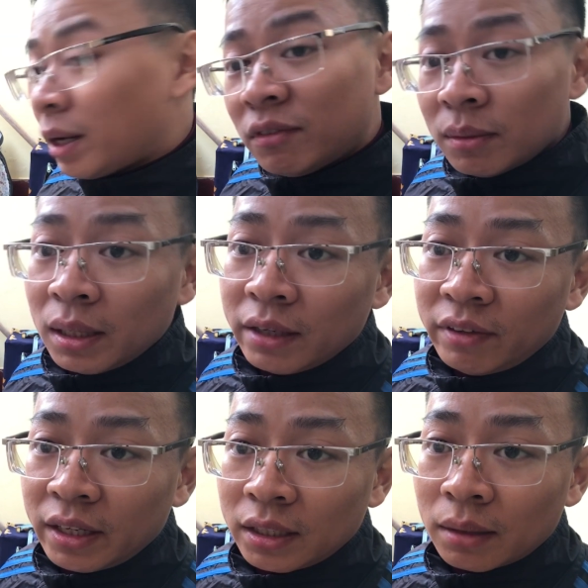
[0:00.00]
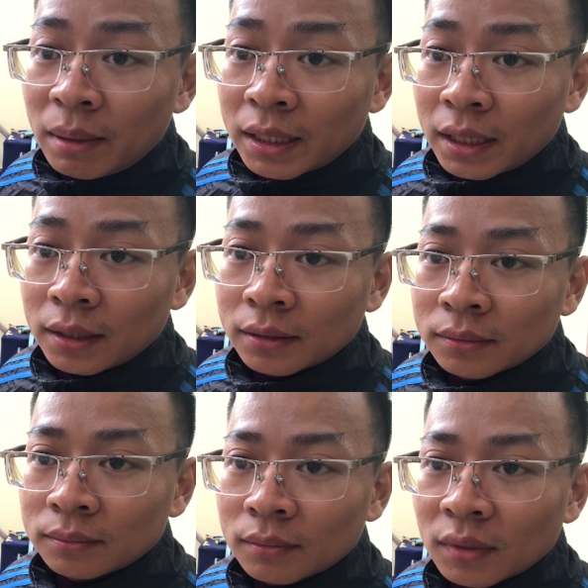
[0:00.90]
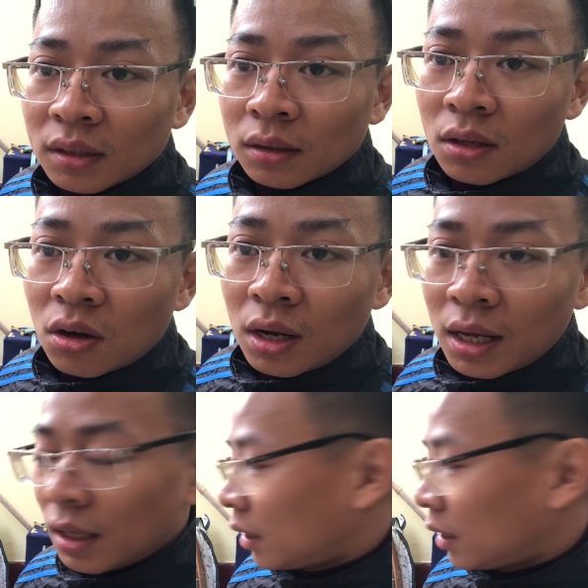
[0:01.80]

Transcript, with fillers: em vừa mới lấy về nha các bác này. Nó là